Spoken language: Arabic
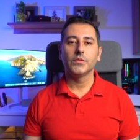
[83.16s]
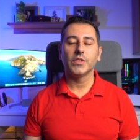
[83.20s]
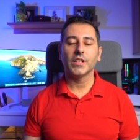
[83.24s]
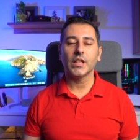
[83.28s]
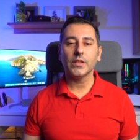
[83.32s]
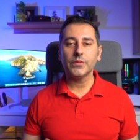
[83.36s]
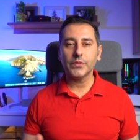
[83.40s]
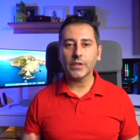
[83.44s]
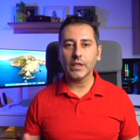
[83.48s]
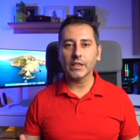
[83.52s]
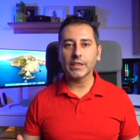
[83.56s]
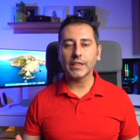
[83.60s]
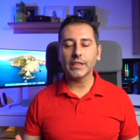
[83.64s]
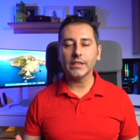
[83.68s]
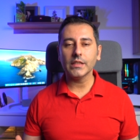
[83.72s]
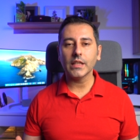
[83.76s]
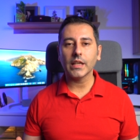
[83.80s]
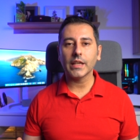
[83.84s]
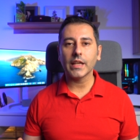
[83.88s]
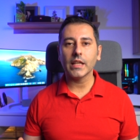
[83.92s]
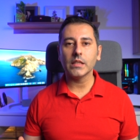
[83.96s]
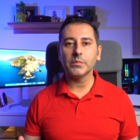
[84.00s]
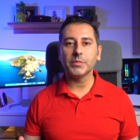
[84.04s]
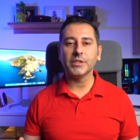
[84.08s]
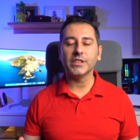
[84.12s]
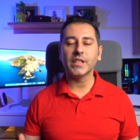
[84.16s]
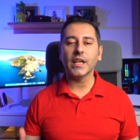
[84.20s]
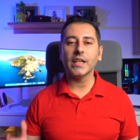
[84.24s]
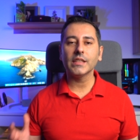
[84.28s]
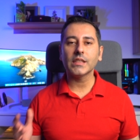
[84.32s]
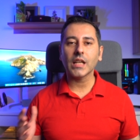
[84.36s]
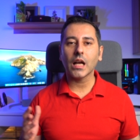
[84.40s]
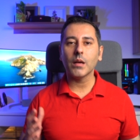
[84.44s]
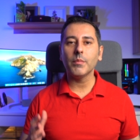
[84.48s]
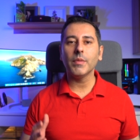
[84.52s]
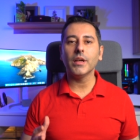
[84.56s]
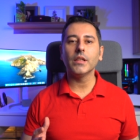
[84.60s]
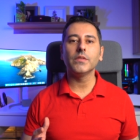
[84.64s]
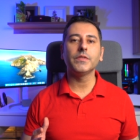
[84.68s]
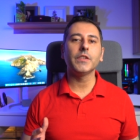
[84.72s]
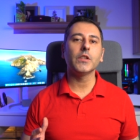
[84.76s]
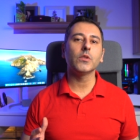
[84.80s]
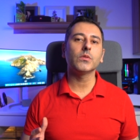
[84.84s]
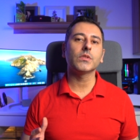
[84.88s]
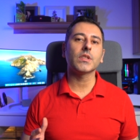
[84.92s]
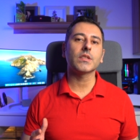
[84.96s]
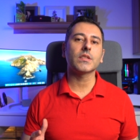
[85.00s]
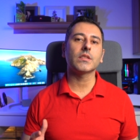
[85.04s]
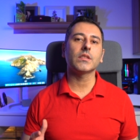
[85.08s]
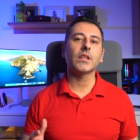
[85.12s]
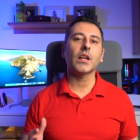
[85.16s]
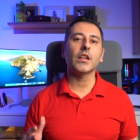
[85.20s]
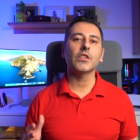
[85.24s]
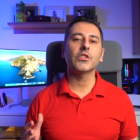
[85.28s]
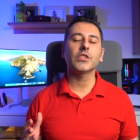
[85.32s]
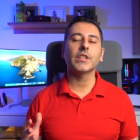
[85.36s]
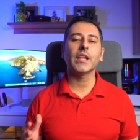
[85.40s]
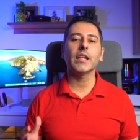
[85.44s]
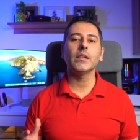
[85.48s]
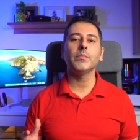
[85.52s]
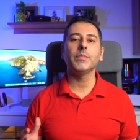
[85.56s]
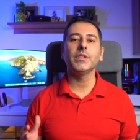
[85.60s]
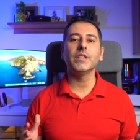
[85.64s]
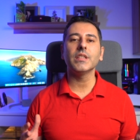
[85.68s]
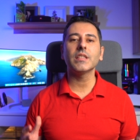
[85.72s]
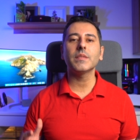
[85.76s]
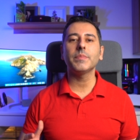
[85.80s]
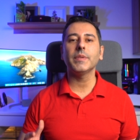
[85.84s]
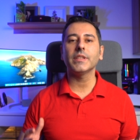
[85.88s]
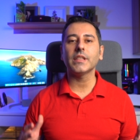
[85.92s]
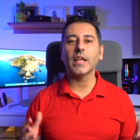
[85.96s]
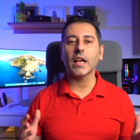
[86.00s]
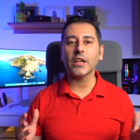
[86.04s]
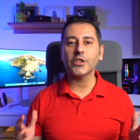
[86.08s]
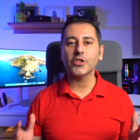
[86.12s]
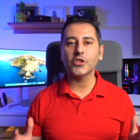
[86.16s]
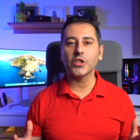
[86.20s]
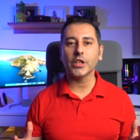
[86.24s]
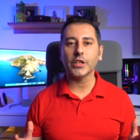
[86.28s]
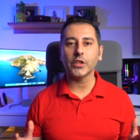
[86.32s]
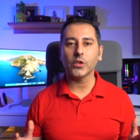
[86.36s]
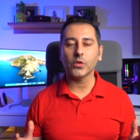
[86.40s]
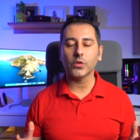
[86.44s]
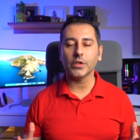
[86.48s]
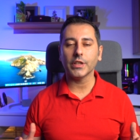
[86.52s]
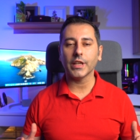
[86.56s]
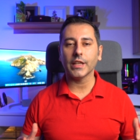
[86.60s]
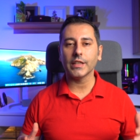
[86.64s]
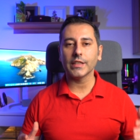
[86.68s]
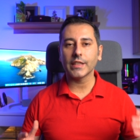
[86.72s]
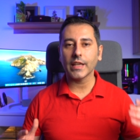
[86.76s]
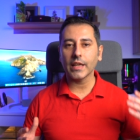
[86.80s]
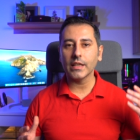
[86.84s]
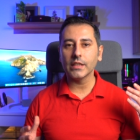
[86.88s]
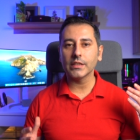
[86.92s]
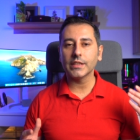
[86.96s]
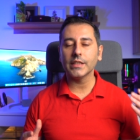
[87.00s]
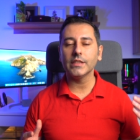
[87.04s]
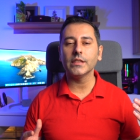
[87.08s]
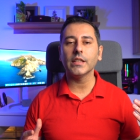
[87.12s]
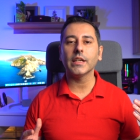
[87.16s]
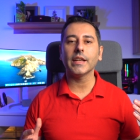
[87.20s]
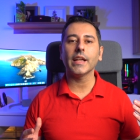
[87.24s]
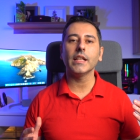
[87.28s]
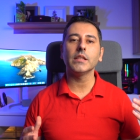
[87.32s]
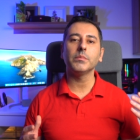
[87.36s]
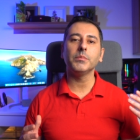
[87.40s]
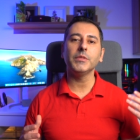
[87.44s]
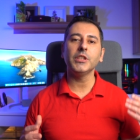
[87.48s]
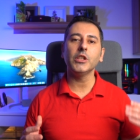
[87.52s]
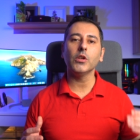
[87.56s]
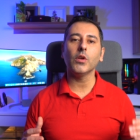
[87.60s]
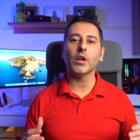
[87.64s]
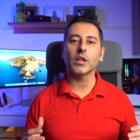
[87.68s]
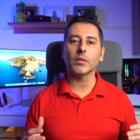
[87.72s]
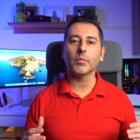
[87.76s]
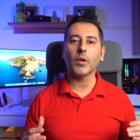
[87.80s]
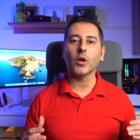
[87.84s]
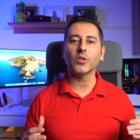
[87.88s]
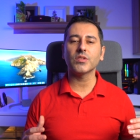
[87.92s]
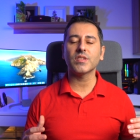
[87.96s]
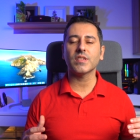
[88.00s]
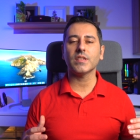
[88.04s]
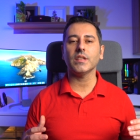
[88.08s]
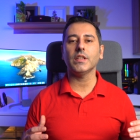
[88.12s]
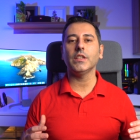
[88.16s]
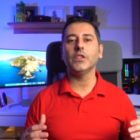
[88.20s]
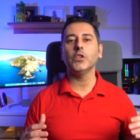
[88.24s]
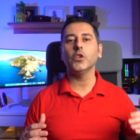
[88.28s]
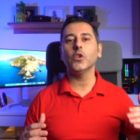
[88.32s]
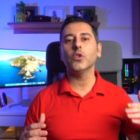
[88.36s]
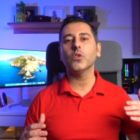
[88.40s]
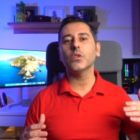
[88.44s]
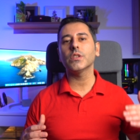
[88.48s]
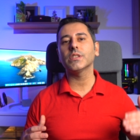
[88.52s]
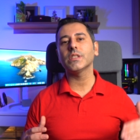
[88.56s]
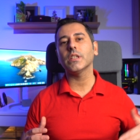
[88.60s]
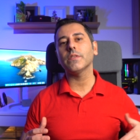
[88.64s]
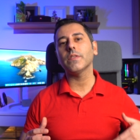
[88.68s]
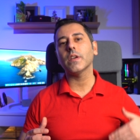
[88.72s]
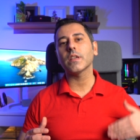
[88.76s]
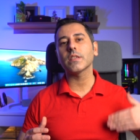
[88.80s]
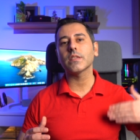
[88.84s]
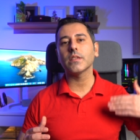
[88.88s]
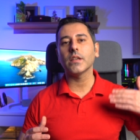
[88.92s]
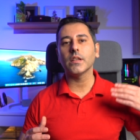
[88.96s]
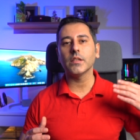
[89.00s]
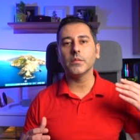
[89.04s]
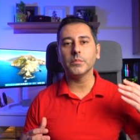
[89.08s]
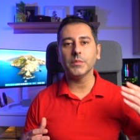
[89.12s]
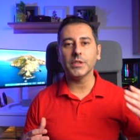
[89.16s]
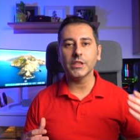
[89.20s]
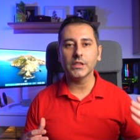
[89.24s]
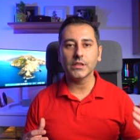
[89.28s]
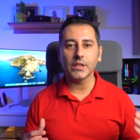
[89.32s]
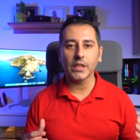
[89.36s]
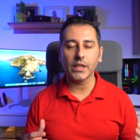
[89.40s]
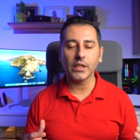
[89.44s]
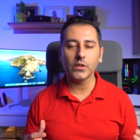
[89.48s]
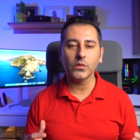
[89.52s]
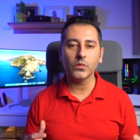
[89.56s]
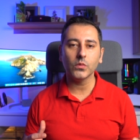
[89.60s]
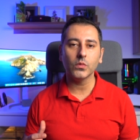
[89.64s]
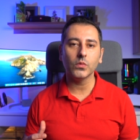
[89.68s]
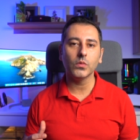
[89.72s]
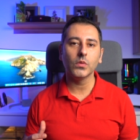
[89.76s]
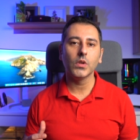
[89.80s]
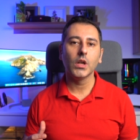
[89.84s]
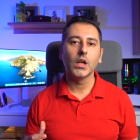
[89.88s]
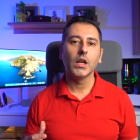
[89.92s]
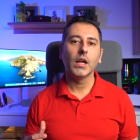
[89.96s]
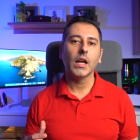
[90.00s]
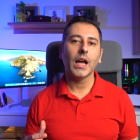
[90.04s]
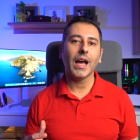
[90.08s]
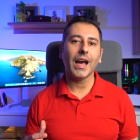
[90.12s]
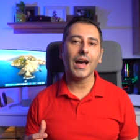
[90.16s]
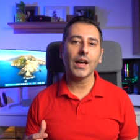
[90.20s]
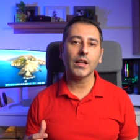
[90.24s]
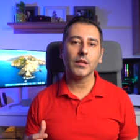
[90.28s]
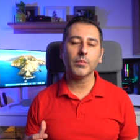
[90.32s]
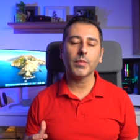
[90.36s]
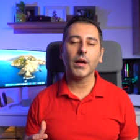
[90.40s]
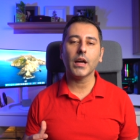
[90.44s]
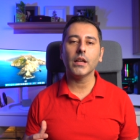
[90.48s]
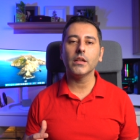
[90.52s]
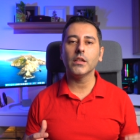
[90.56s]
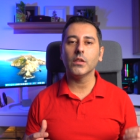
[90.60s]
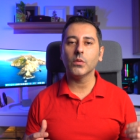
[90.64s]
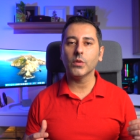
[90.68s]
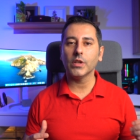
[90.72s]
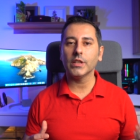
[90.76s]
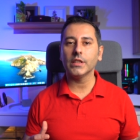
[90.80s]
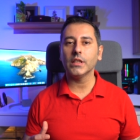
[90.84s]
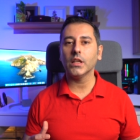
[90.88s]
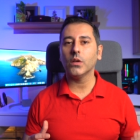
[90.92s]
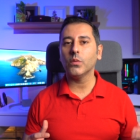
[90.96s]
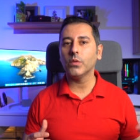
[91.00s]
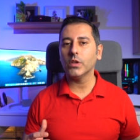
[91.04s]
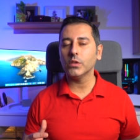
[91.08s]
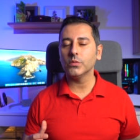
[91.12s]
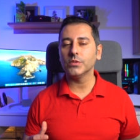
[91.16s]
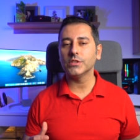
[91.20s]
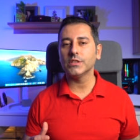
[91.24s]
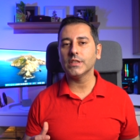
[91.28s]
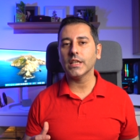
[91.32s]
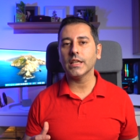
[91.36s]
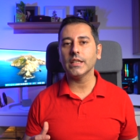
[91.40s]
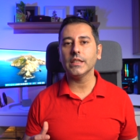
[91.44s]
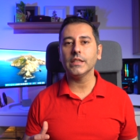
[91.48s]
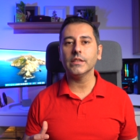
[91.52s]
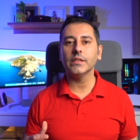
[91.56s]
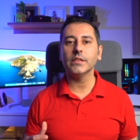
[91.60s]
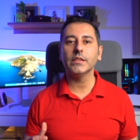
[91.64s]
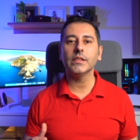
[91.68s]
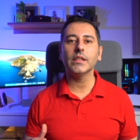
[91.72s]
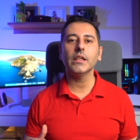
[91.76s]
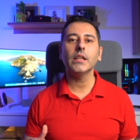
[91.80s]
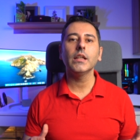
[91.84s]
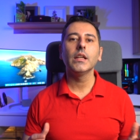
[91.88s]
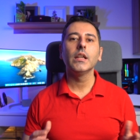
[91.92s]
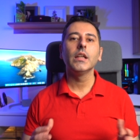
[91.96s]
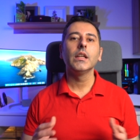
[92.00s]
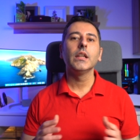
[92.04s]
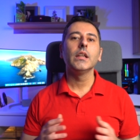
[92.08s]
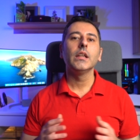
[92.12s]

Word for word: فرفع الكيندرجيل بدايه عام 2019 كان بنسبه 10 يورو يعني كان الكيندرجيل 194 يورو ارتفع صار 204 للولد الاول والثاني قلنا